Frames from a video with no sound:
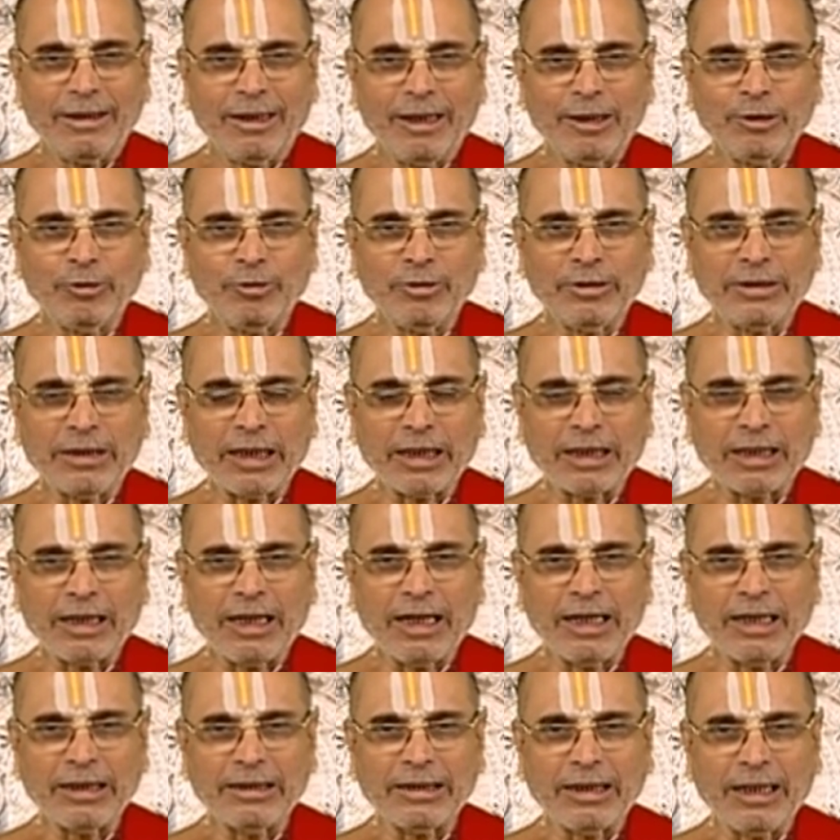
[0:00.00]
அதுவும்
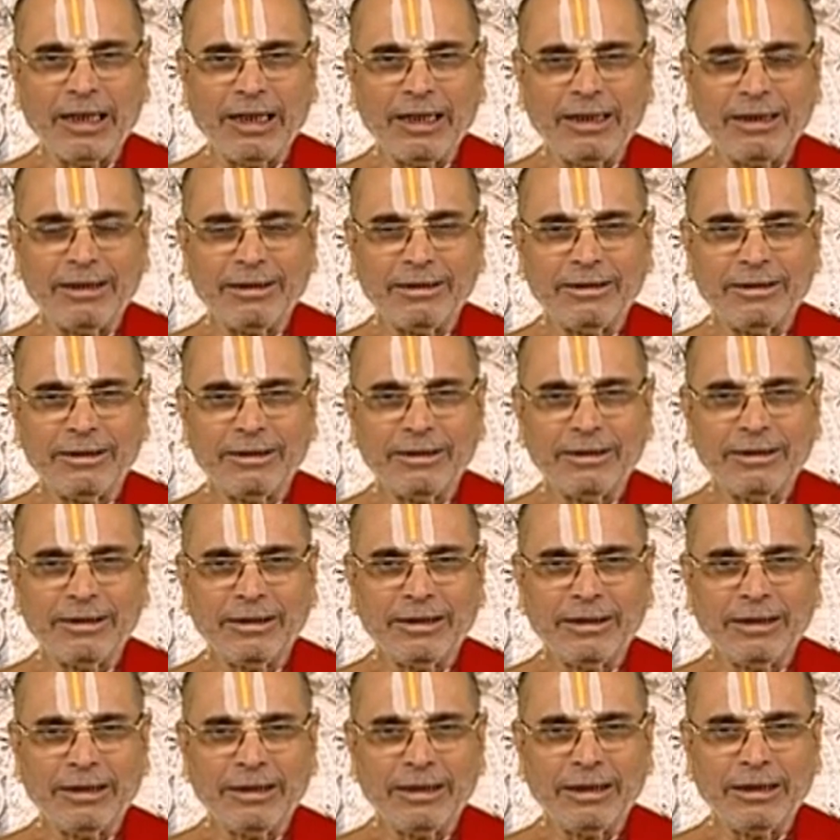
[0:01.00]
தற்காலத்தில்
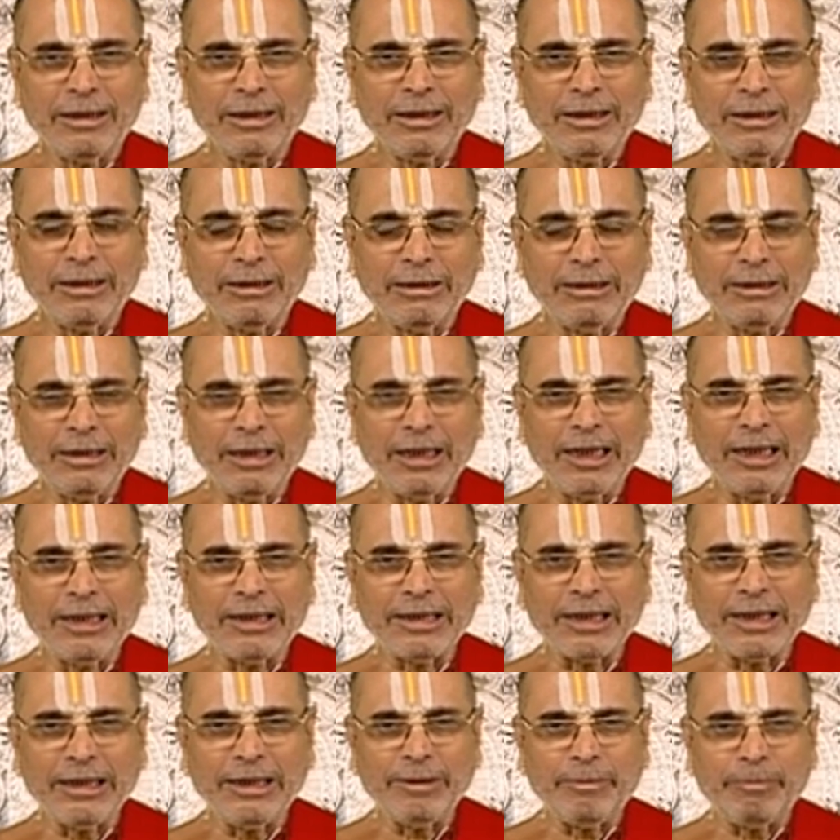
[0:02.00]

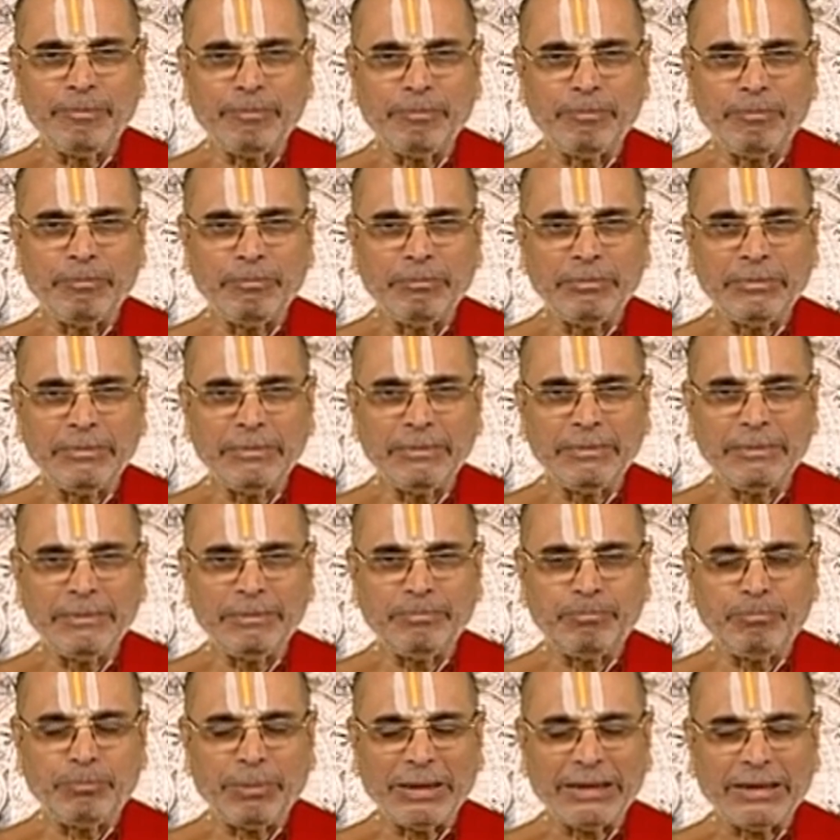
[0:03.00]
தினச்செய்தி
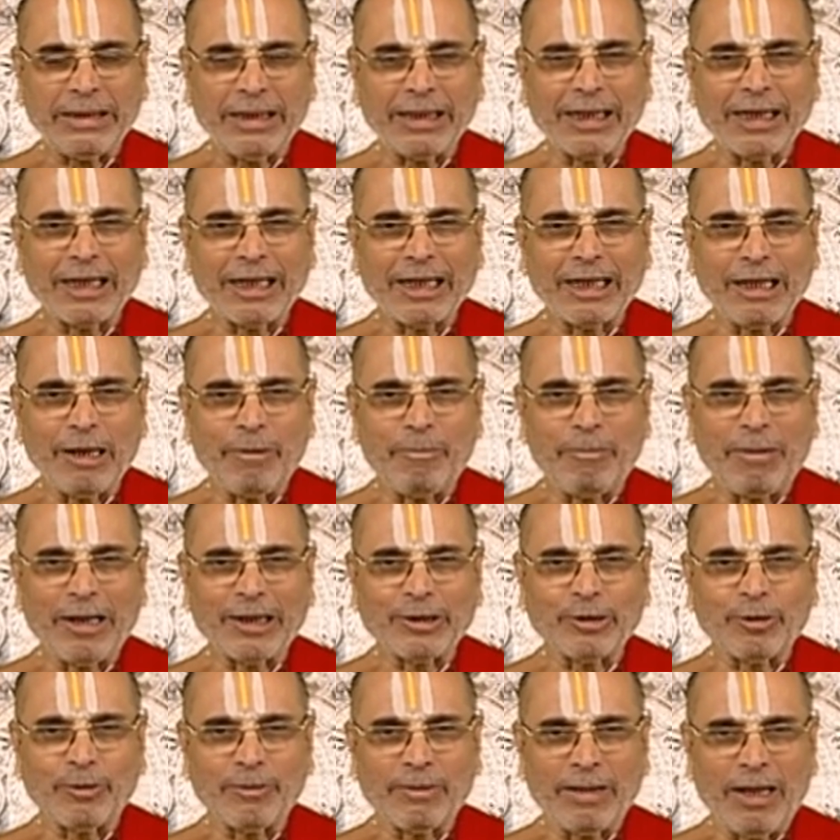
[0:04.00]
பத்திரிகைகளை தான்
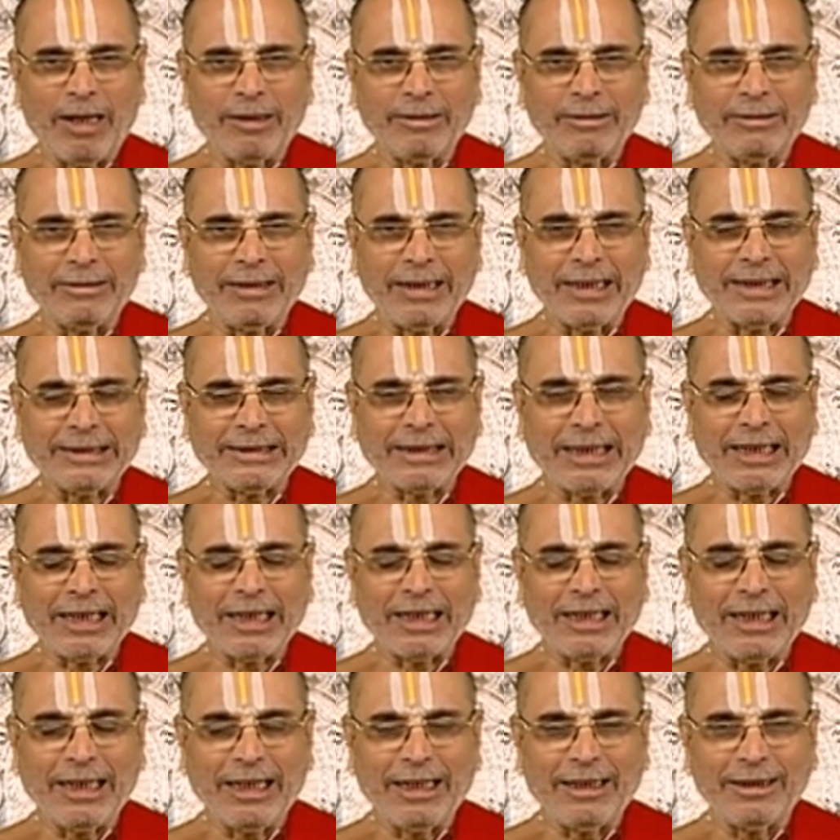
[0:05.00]
பார்த்தோம்னா
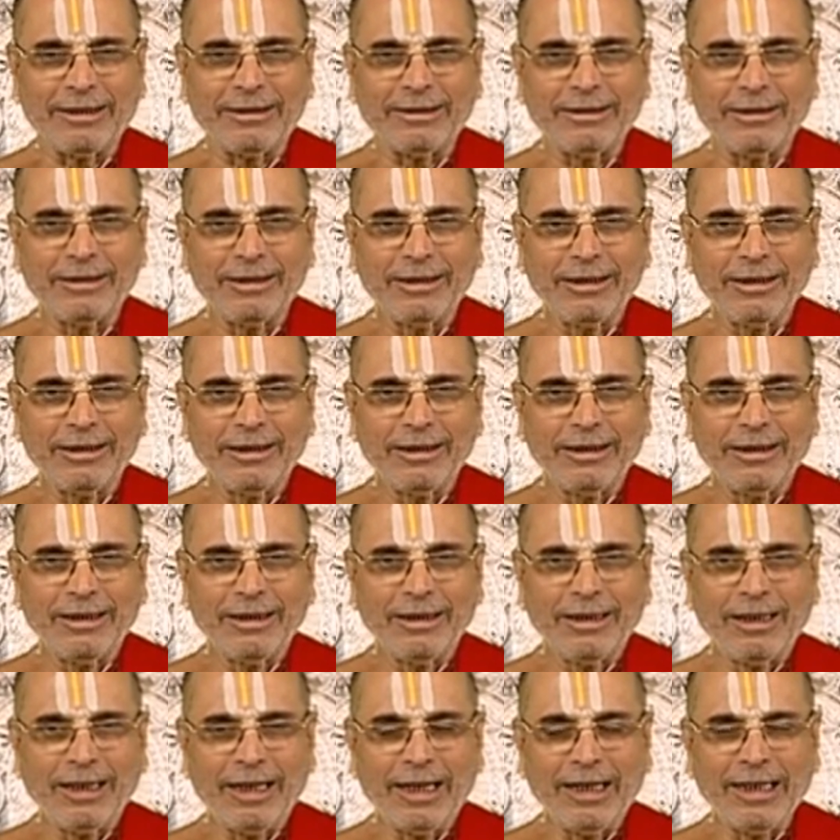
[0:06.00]
தினசரிகளில்
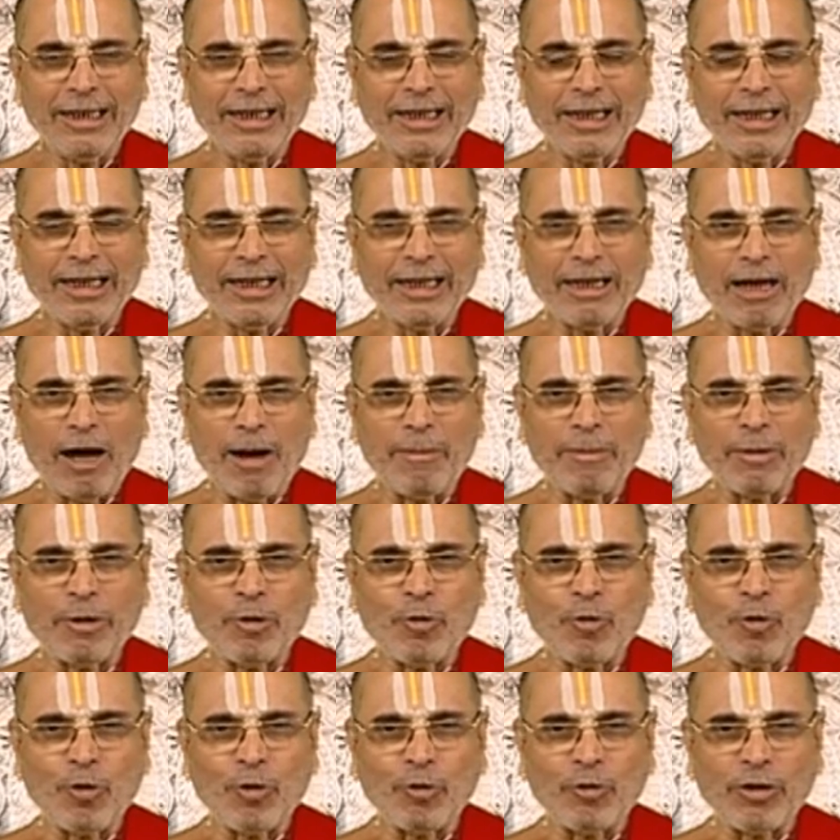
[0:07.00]
அடிக்கடி
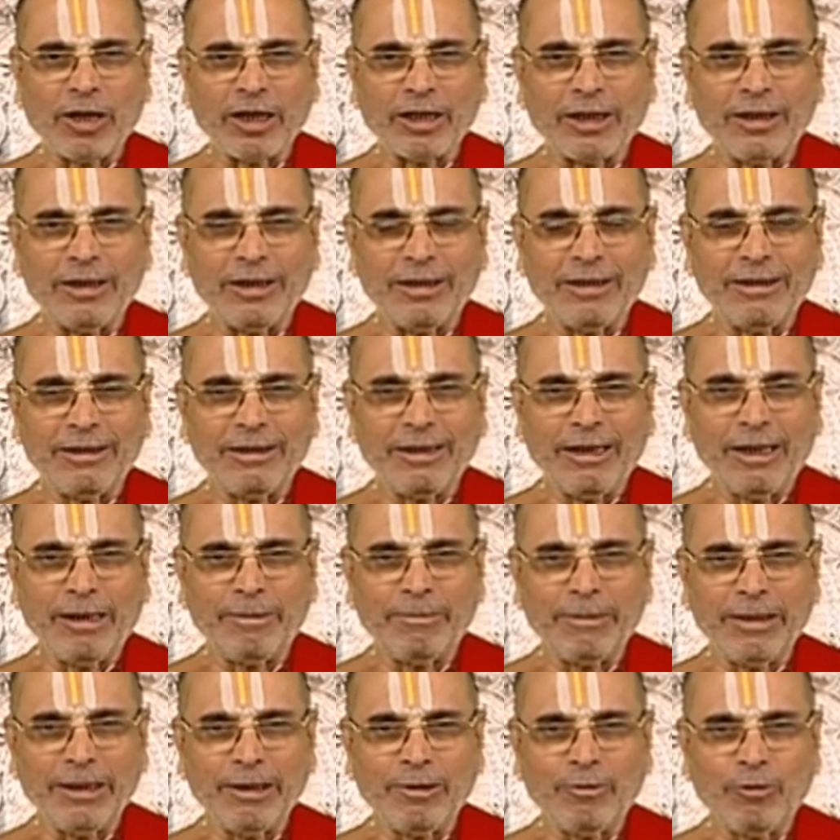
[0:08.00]
காமக்கொடூரர்கள்
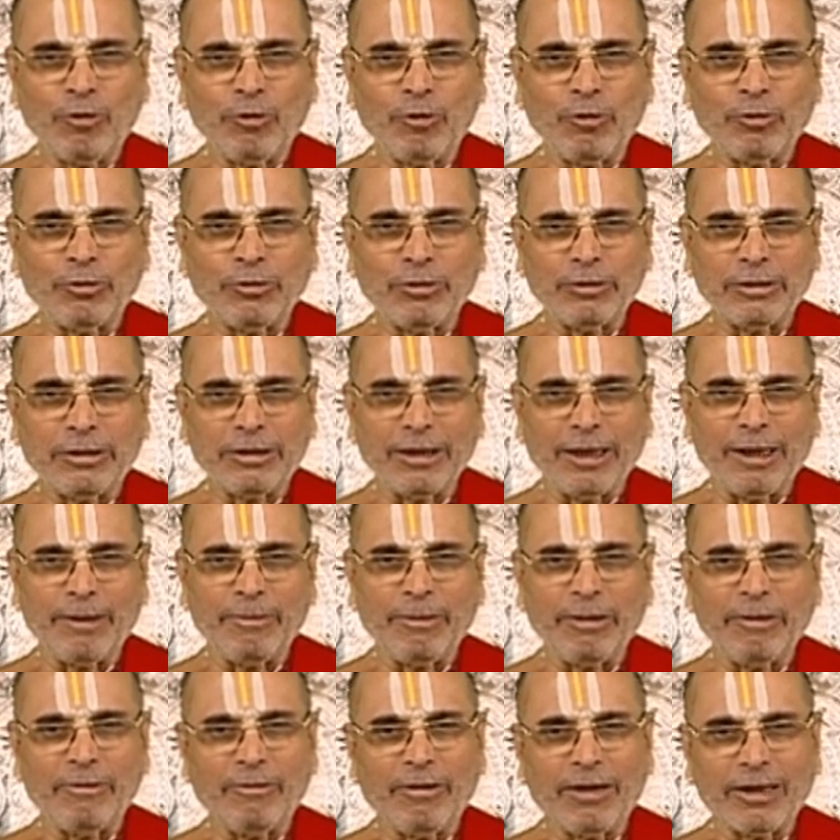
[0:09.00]
அப்படின்னு ஒரு
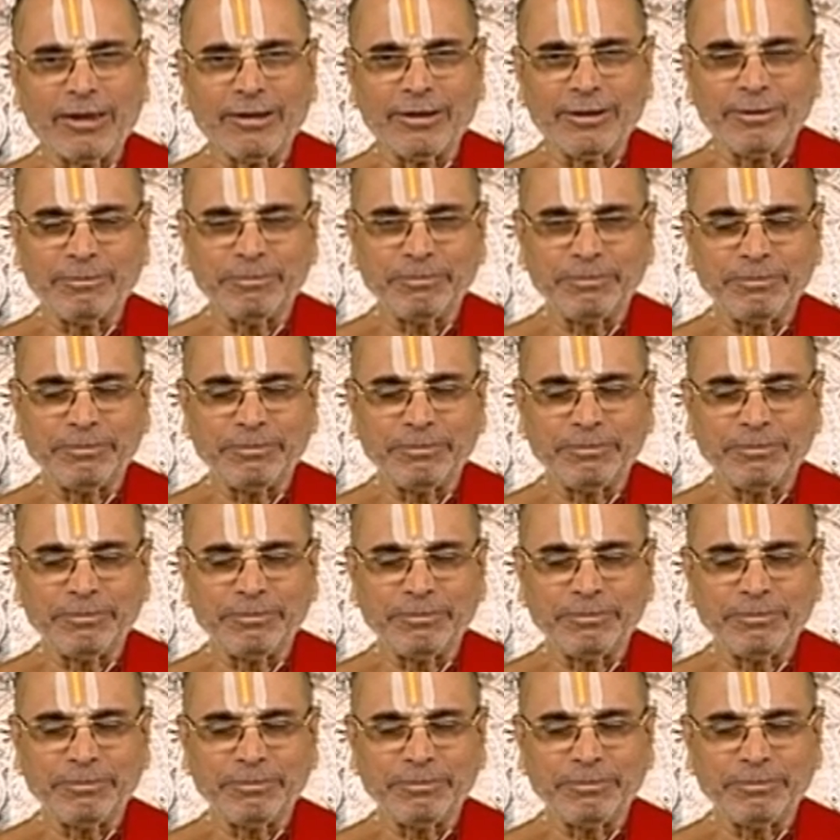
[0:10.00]
டேர்மே வருது